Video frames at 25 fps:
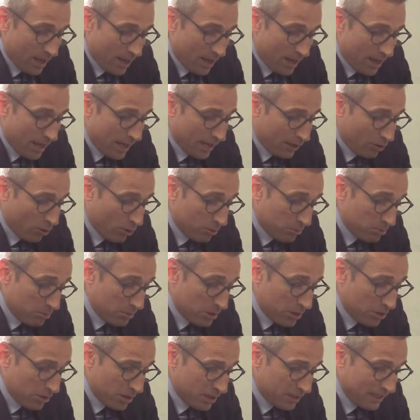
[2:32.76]
Ecco,
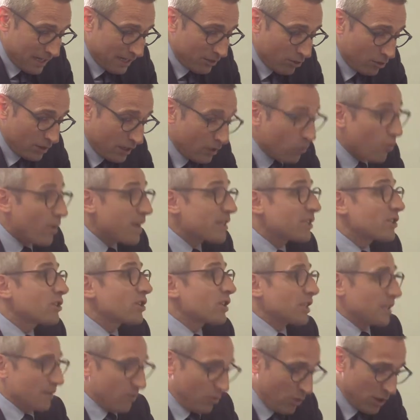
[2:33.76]
io ritengo che
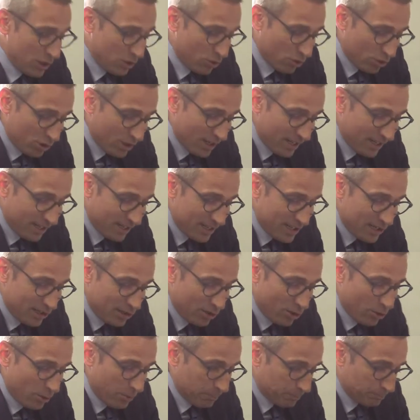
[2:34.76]
questi, questo sia il
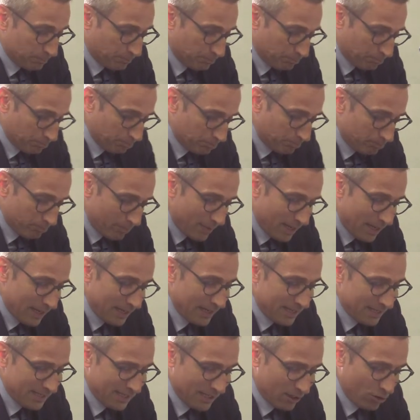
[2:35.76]
rischio
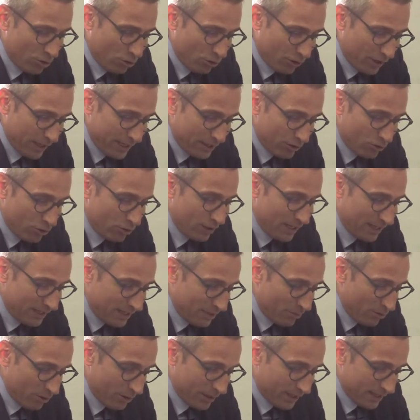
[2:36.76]
che sta correndo la
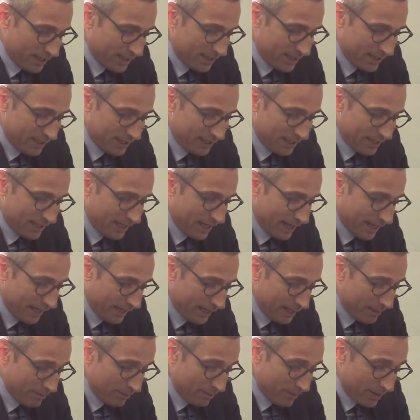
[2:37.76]
democrazia
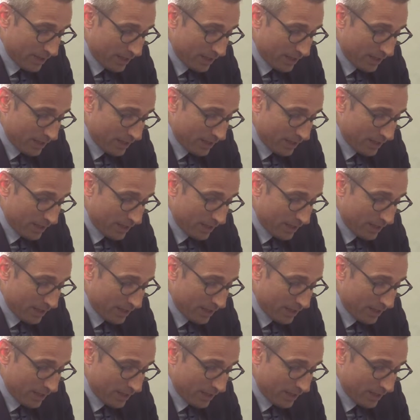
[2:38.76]
italiana